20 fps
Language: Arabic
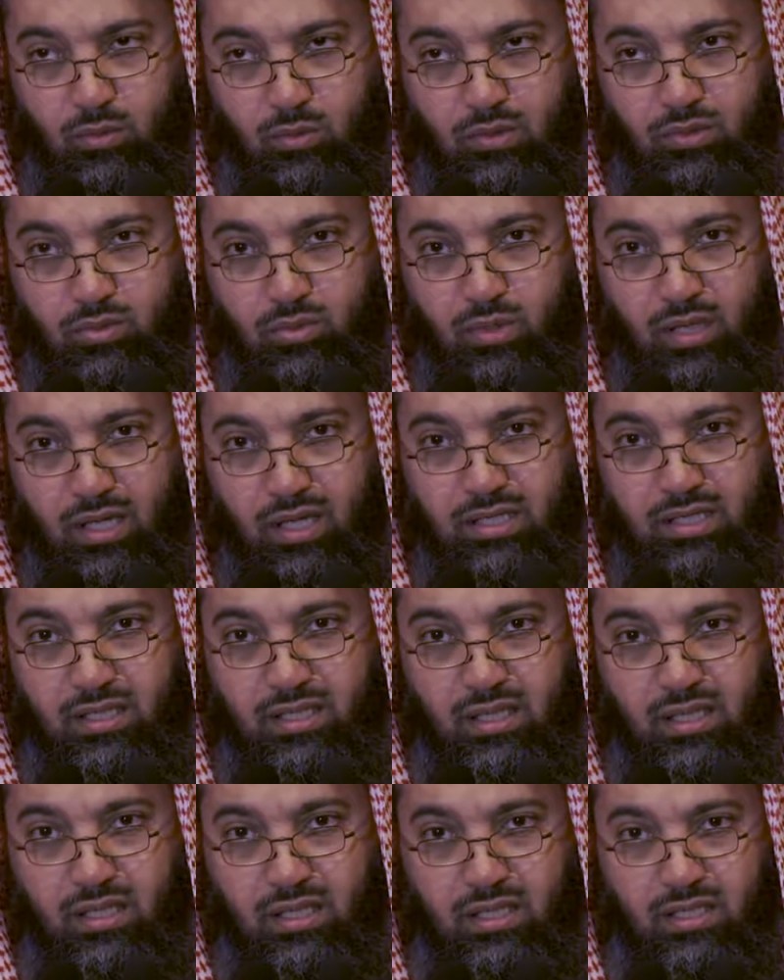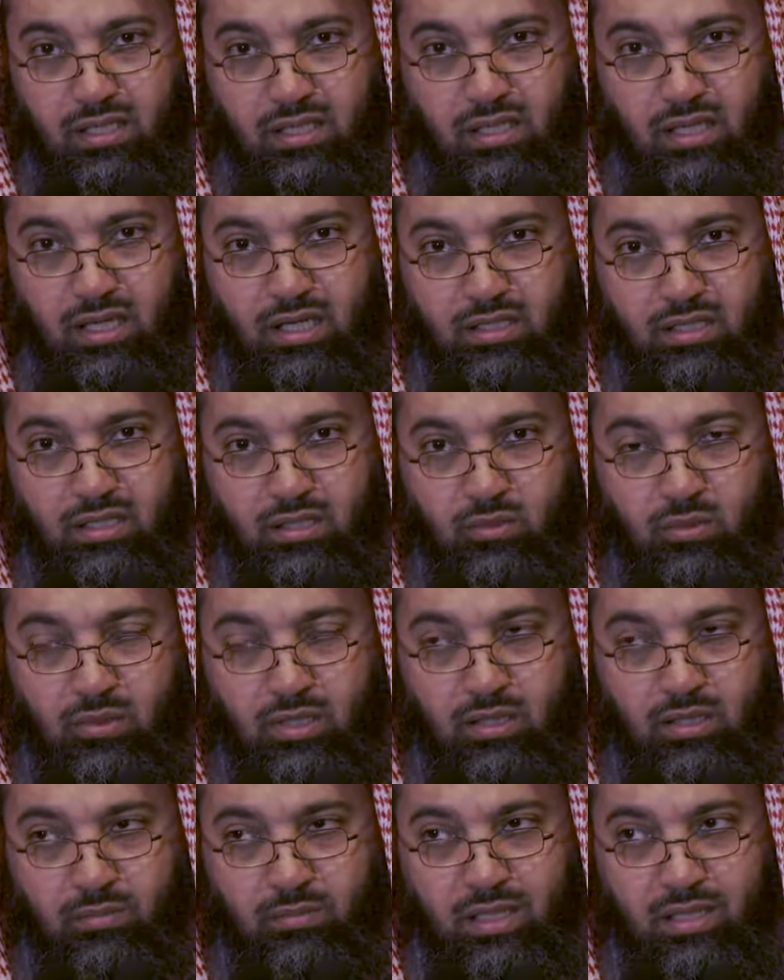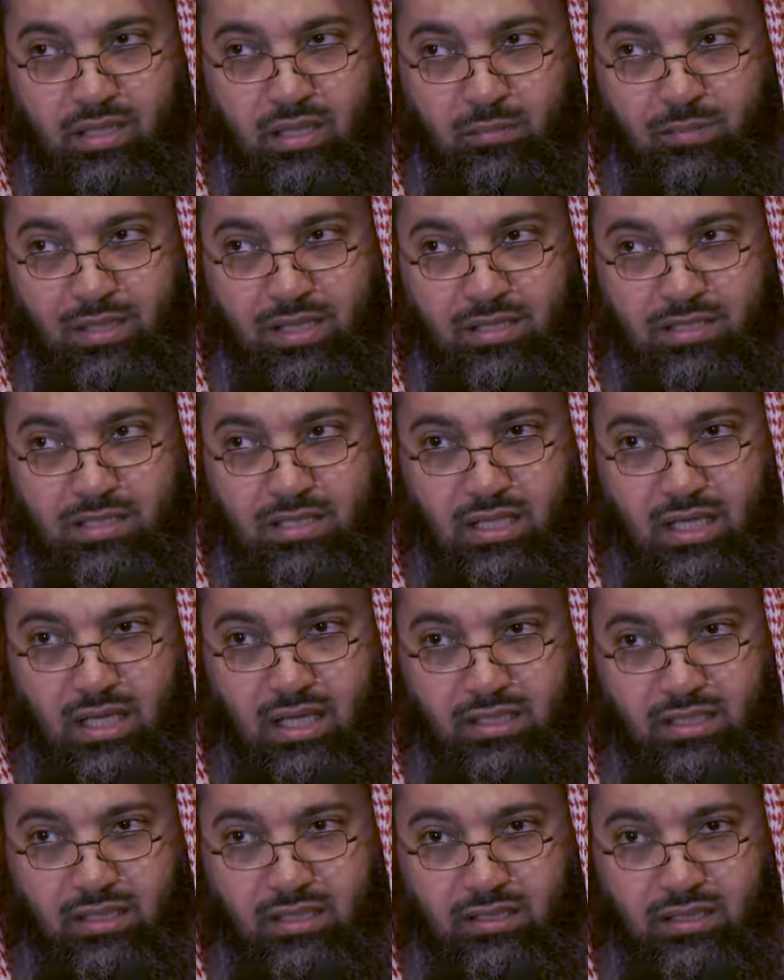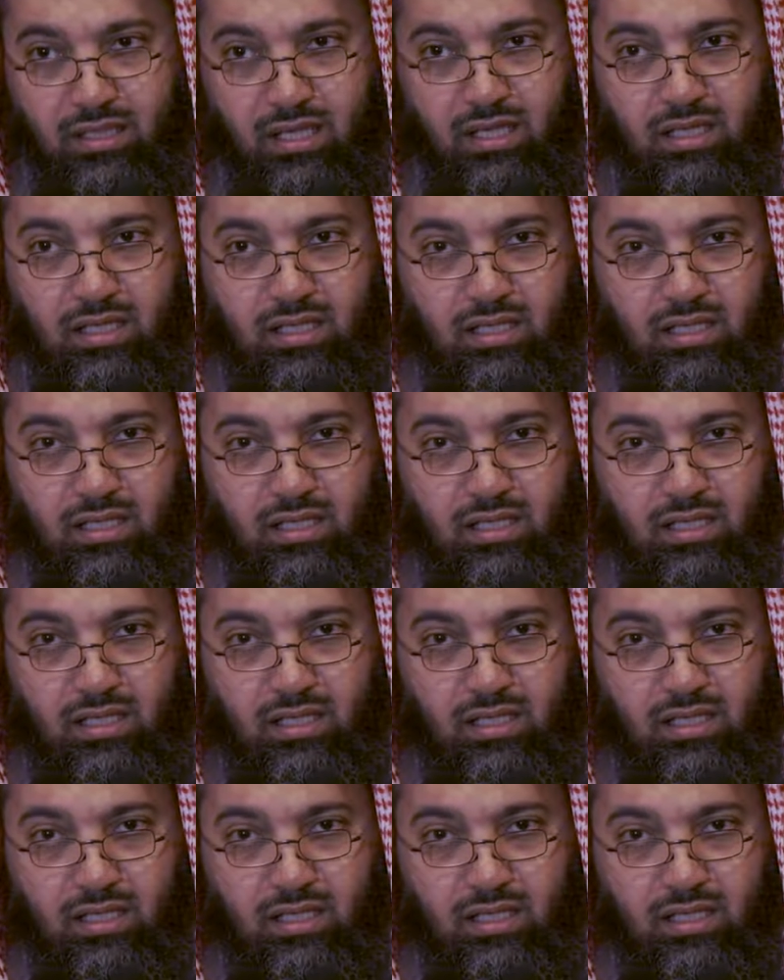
وجه ذلك أن كل ما قبل الزيادة